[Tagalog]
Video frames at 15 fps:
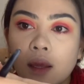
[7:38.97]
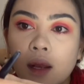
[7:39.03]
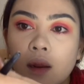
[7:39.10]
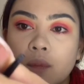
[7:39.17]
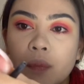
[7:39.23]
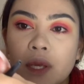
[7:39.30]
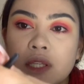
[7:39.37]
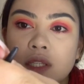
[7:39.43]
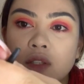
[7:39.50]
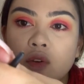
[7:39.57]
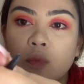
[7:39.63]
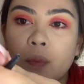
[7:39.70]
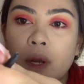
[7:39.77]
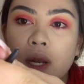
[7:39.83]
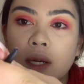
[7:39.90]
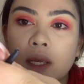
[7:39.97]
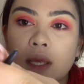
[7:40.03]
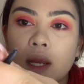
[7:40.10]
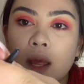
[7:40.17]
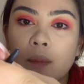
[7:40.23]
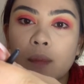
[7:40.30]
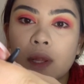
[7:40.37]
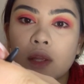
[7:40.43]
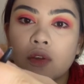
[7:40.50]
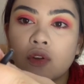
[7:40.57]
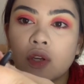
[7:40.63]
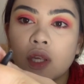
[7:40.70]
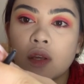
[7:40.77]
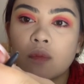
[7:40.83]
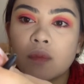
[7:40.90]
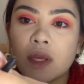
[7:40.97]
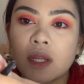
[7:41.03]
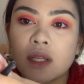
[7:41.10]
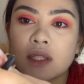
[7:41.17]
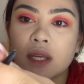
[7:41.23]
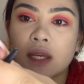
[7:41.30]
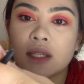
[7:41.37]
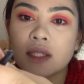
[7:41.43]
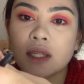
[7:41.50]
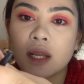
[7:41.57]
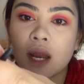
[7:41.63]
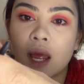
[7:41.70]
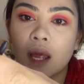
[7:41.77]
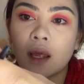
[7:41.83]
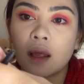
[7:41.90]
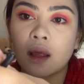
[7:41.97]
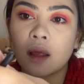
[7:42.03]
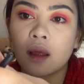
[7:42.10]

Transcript: Ilang beses ko palang ginamit, yun na yung mini size nila.